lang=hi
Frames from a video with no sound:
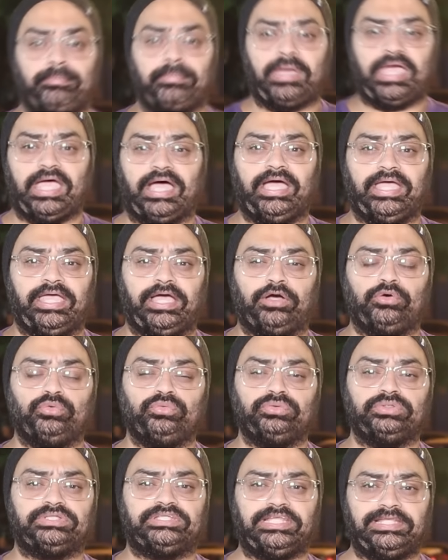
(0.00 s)
मैं आया
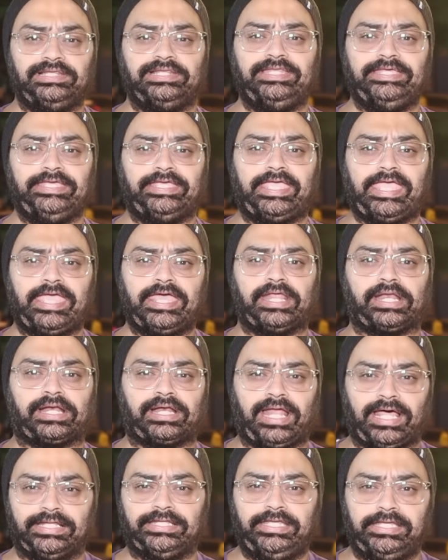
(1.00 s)
हूँ दिल्ली के
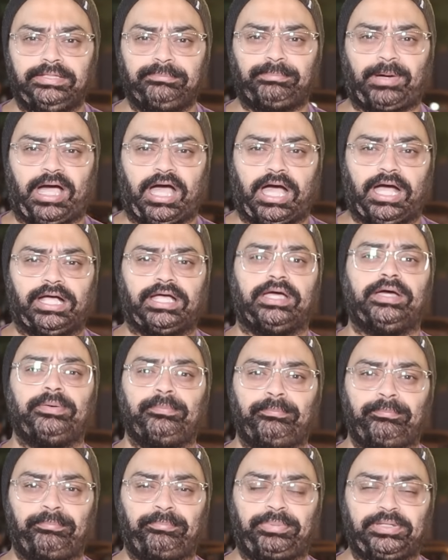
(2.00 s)
रानी बाग
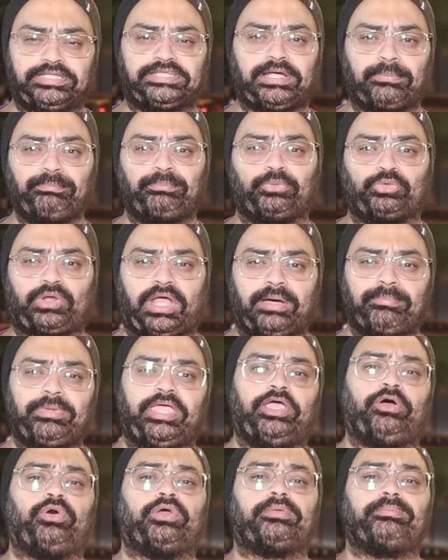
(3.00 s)
पीतमपुरा
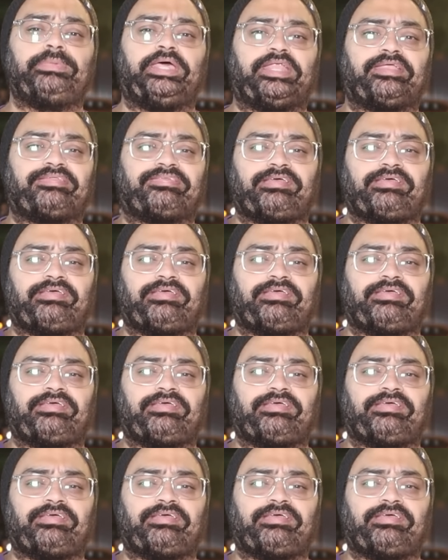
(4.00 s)
में और मेरे